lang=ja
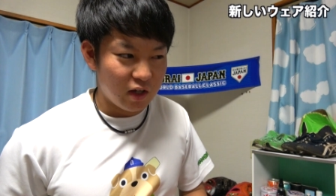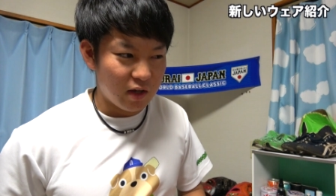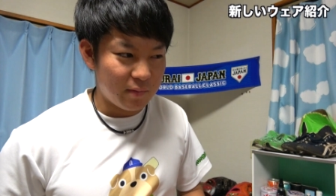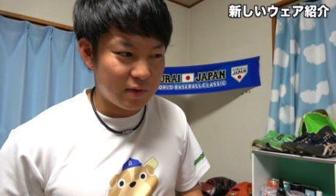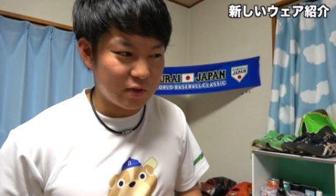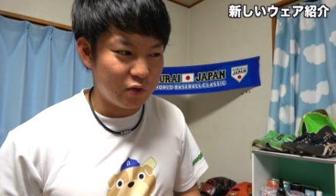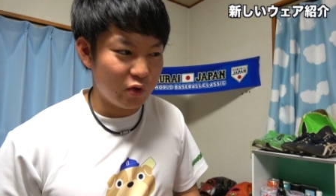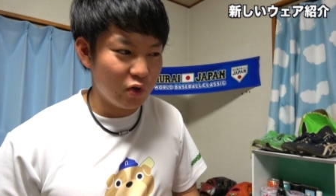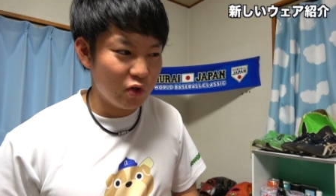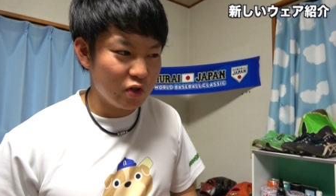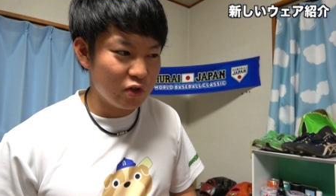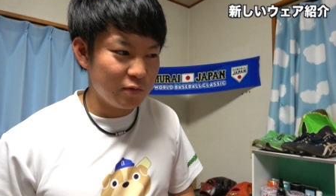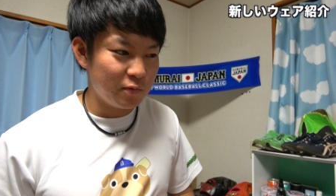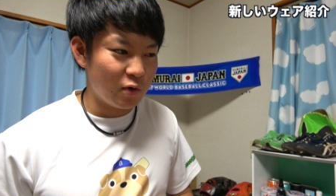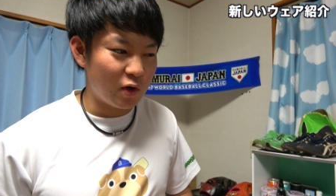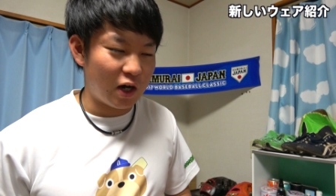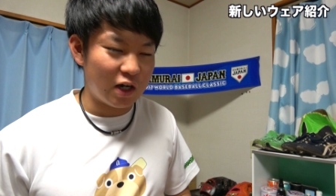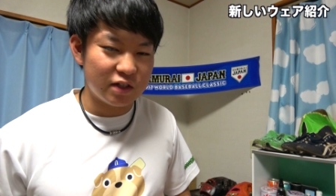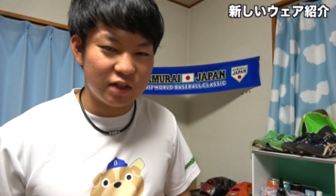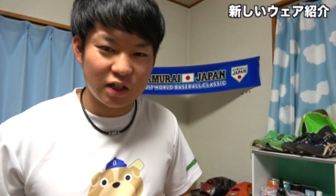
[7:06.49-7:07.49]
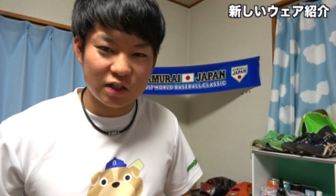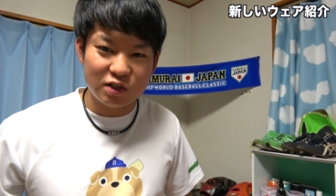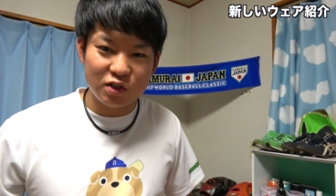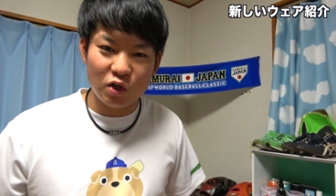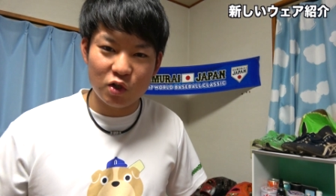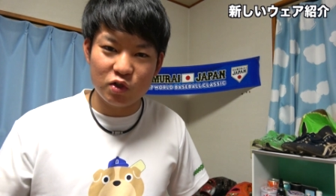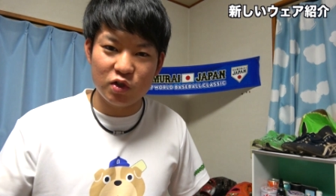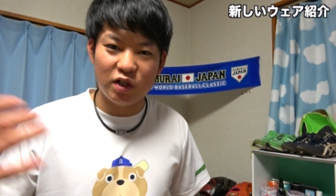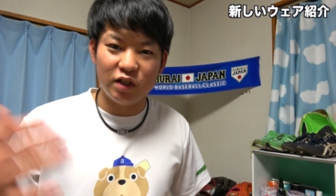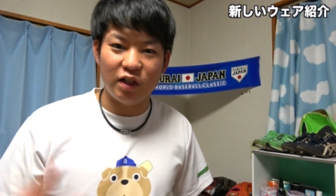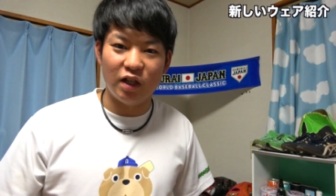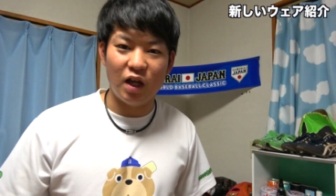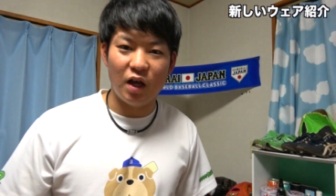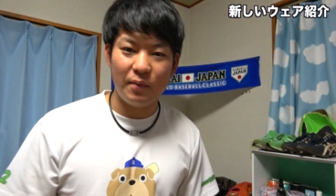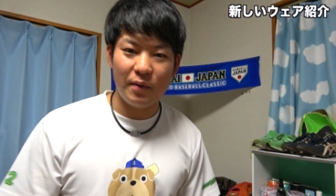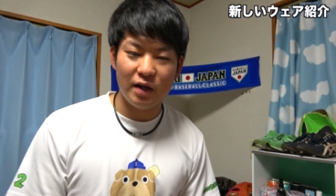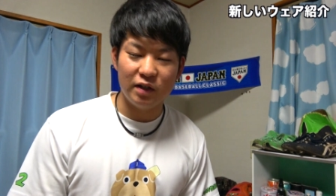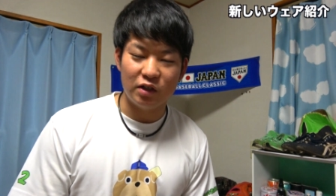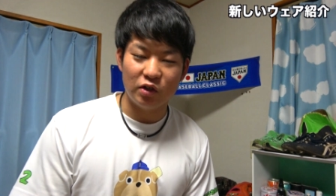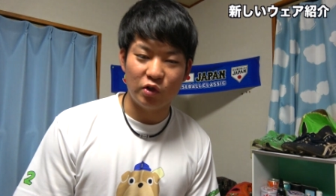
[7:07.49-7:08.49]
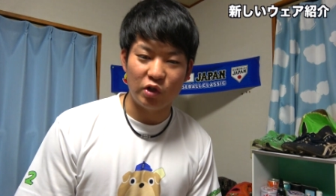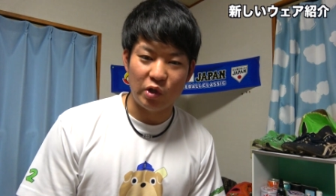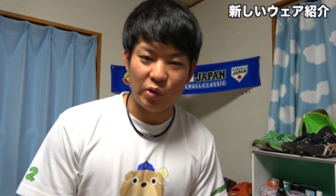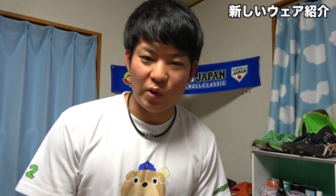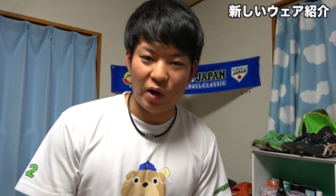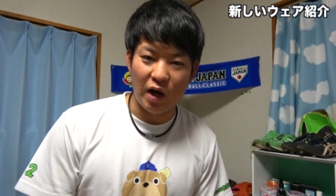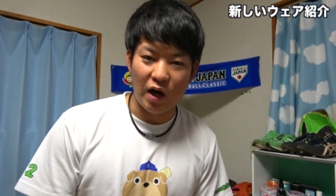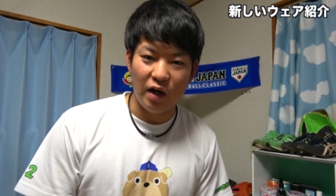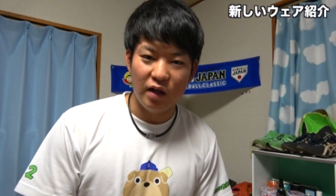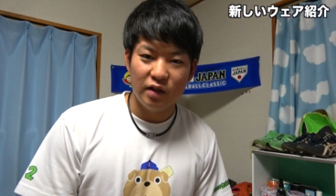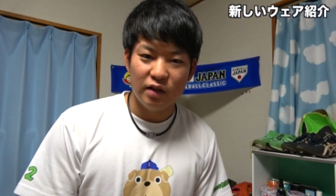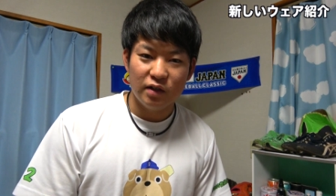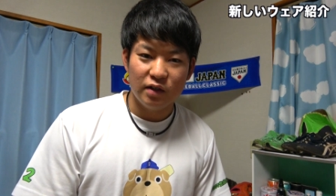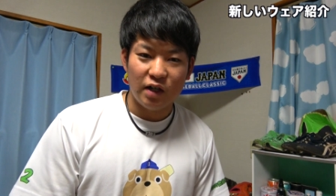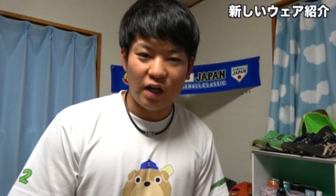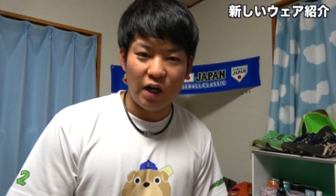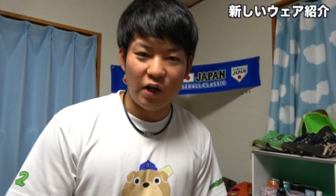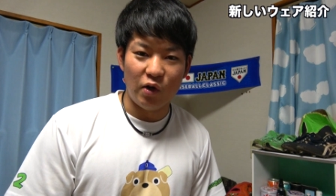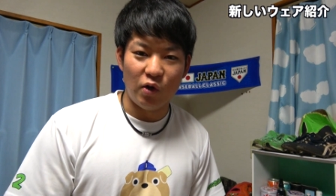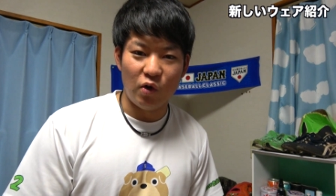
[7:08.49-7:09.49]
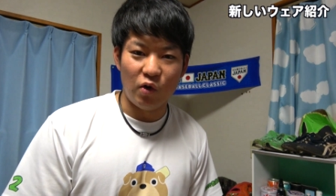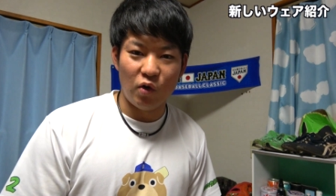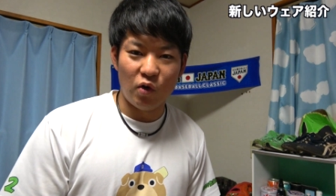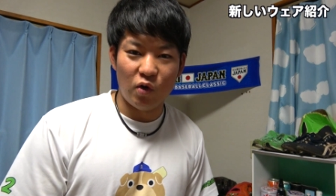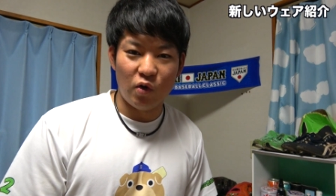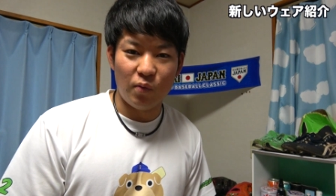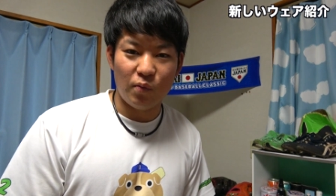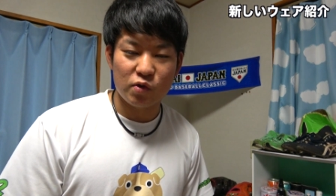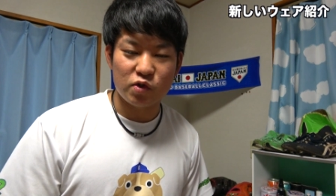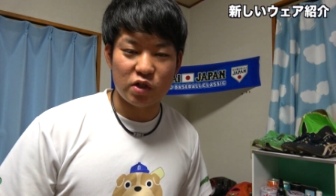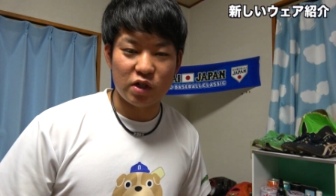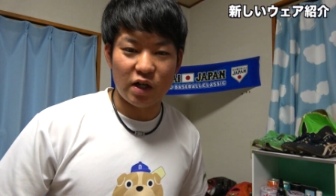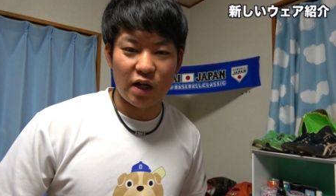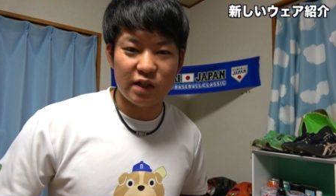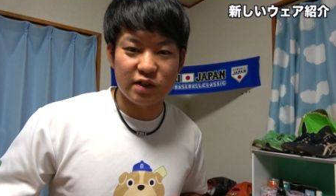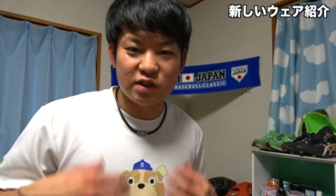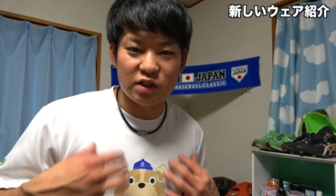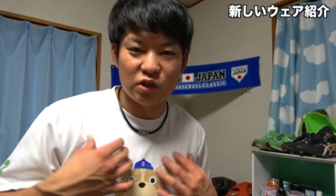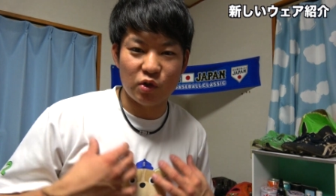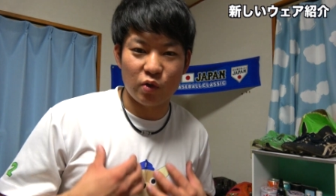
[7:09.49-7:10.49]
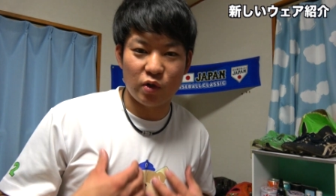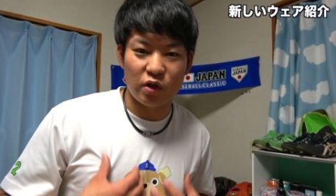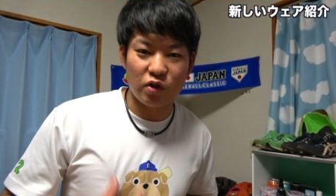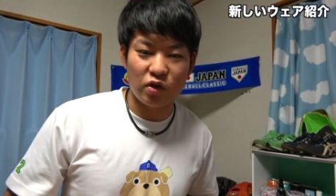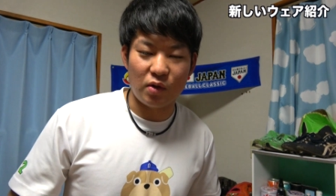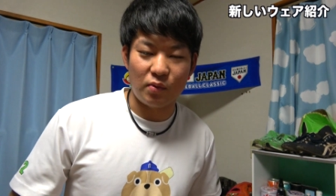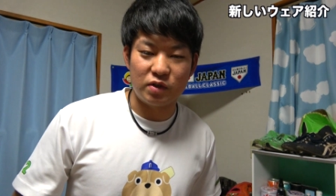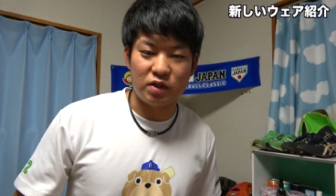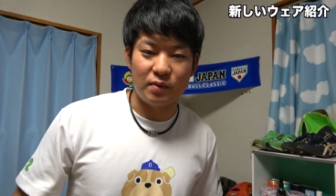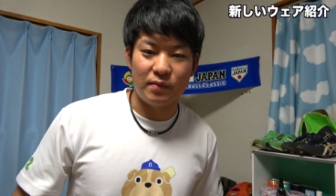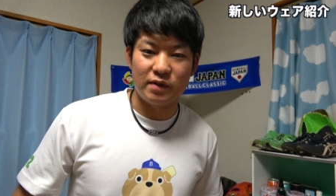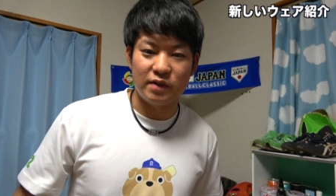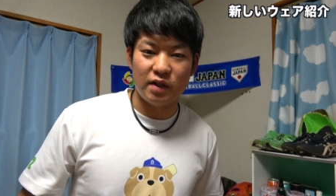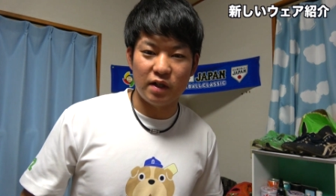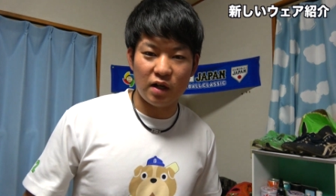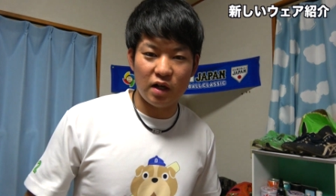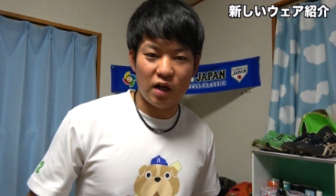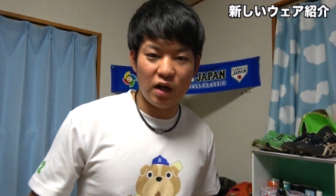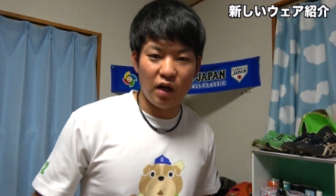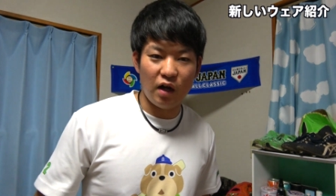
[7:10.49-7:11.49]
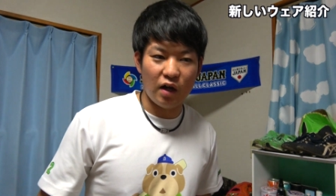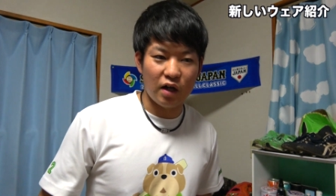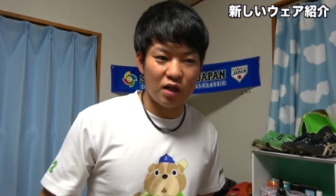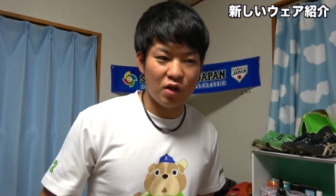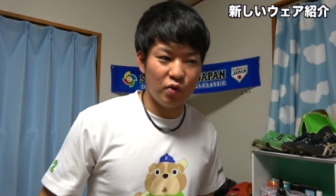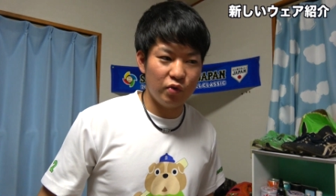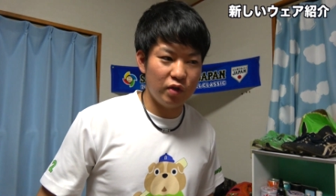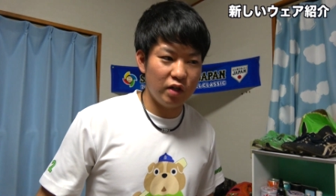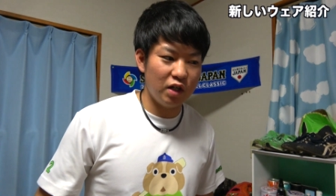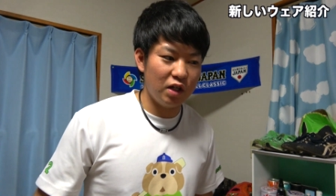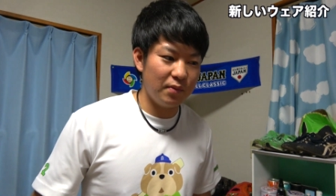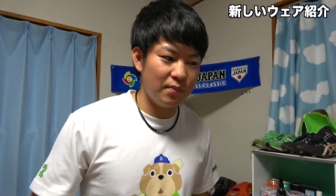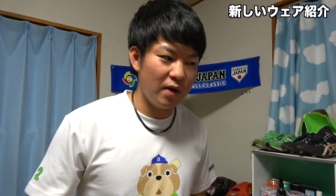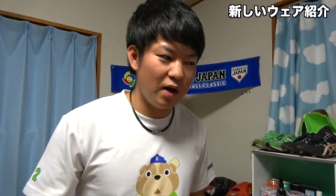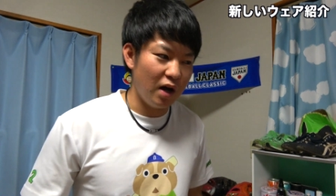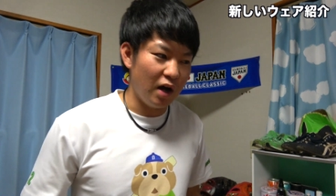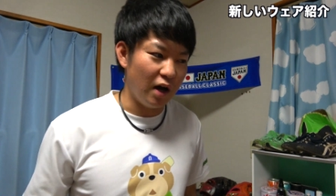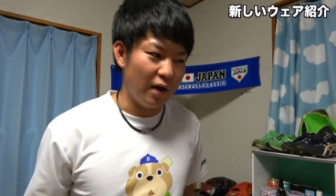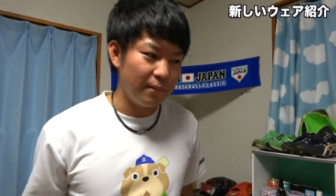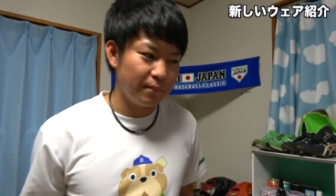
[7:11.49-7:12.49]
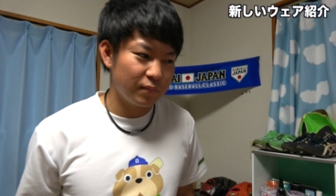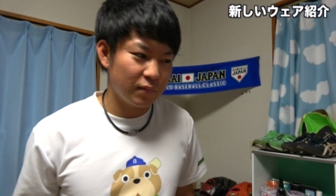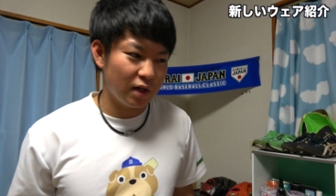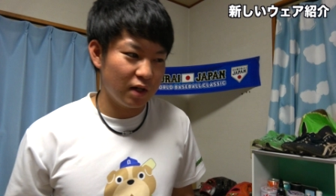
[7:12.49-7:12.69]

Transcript: まあ、そういうもう風が強すぎてやばいって時はあのー、もうちょい暑いのを着るかもしれませんが基本的にまあ